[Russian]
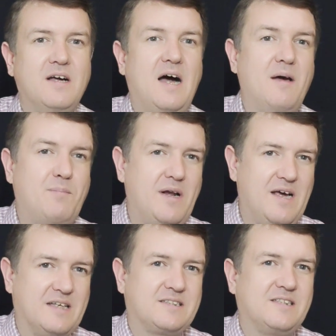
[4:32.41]

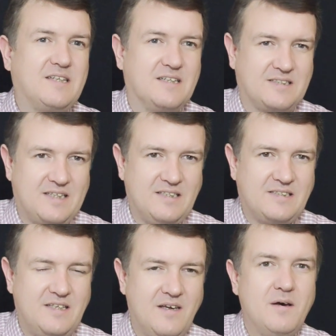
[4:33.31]
апелляций,
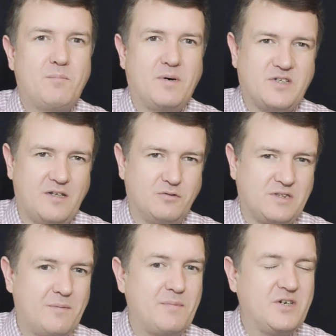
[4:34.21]
кассаций,
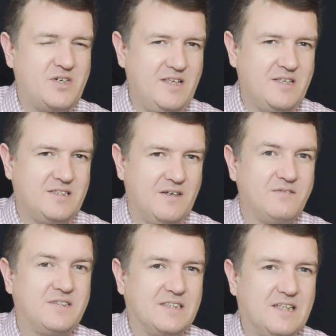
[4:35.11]
пожалуйста, обращайтесь,
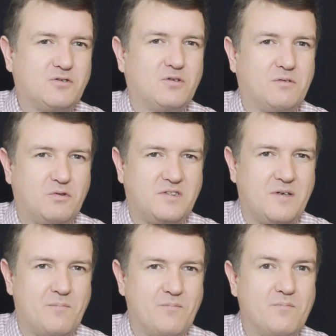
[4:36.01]
всегда с
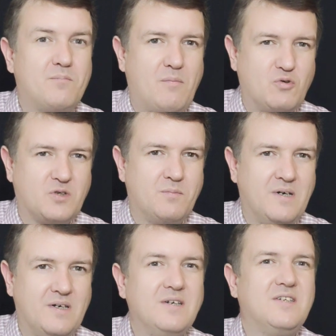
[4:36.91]
удовольствием поможем.
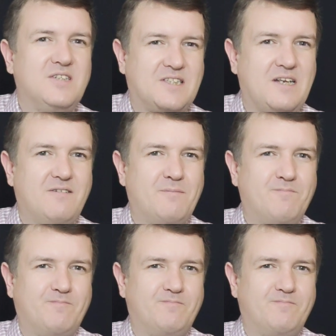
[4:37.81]
Счастливо!